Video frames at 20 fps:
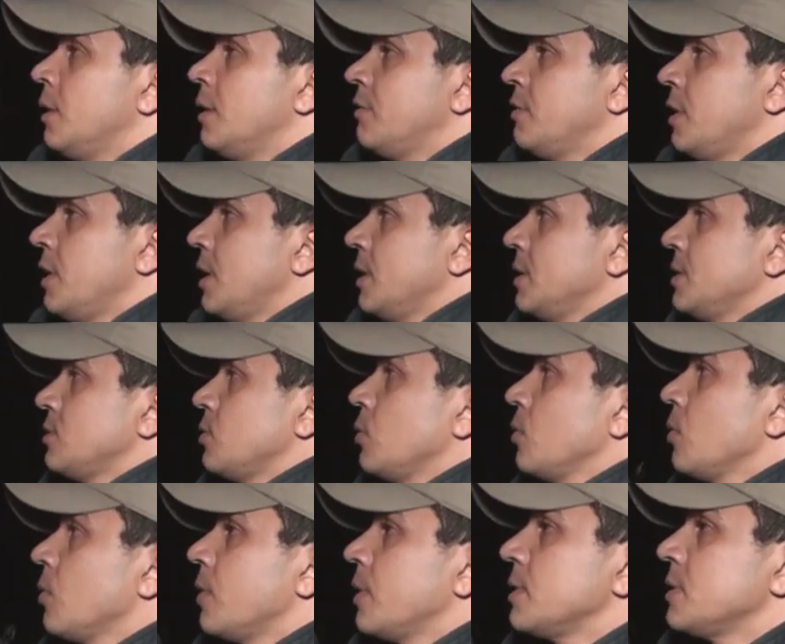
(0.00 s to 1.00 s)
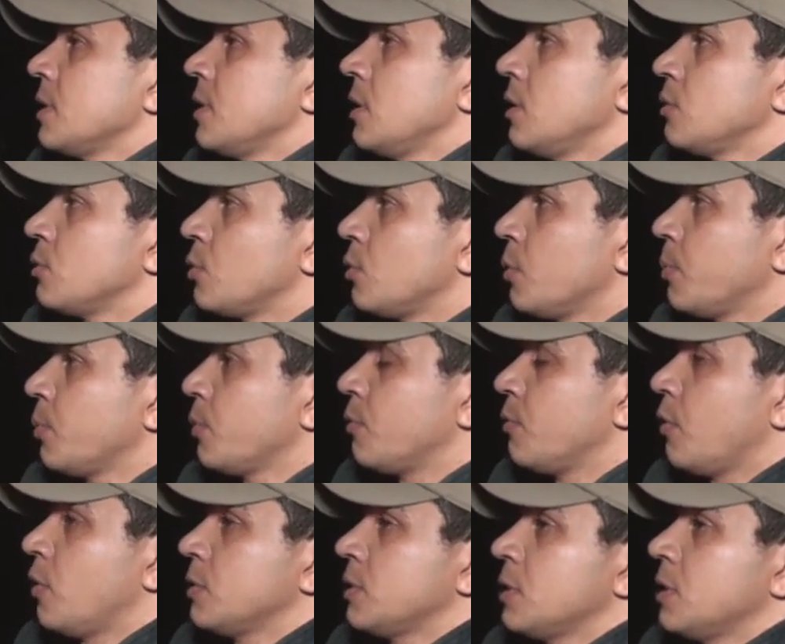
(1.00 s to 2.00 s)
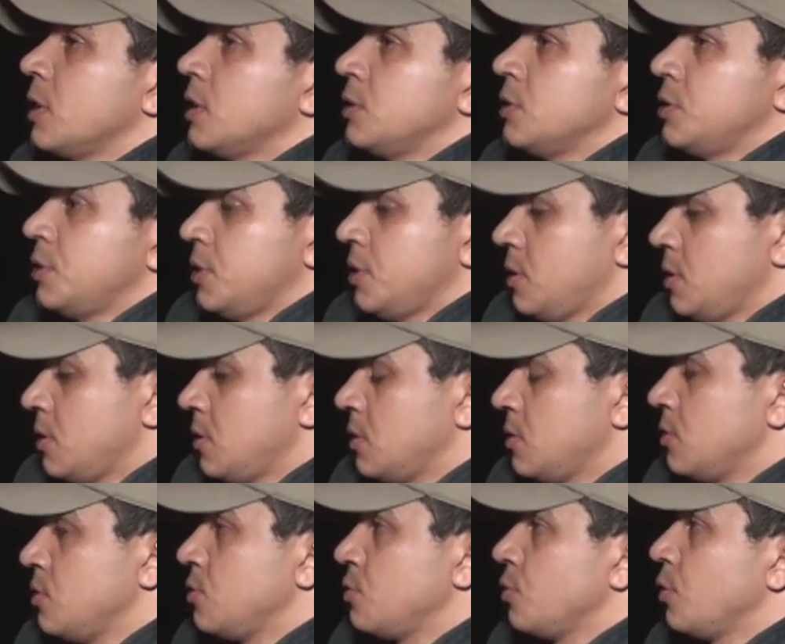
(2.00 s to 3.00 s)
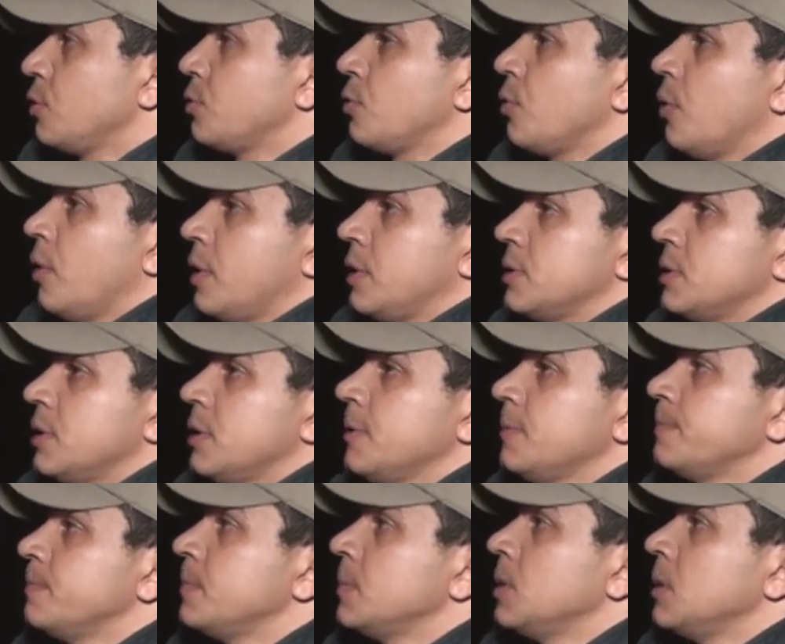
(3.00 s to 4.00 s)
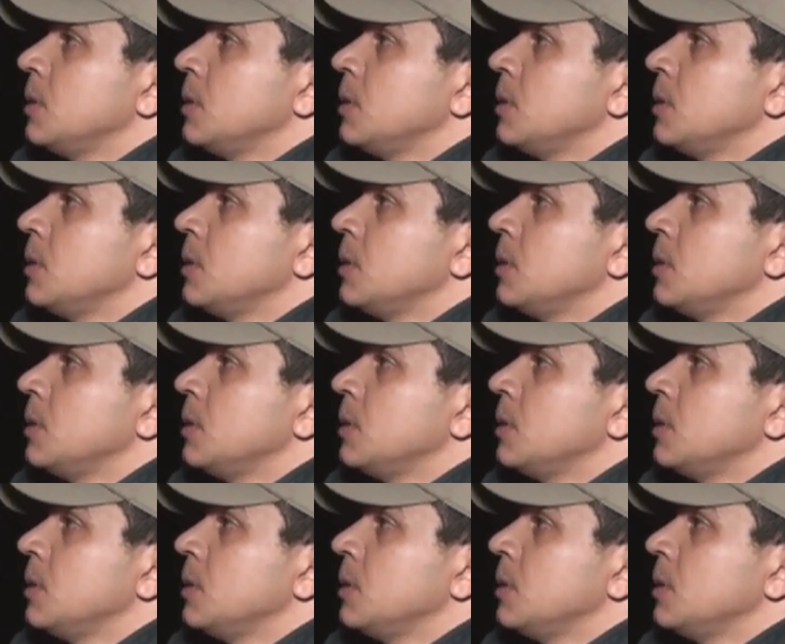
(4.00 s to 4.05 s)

Na verdade, essa ocorrência ela entrou por volta das 18 horas, né?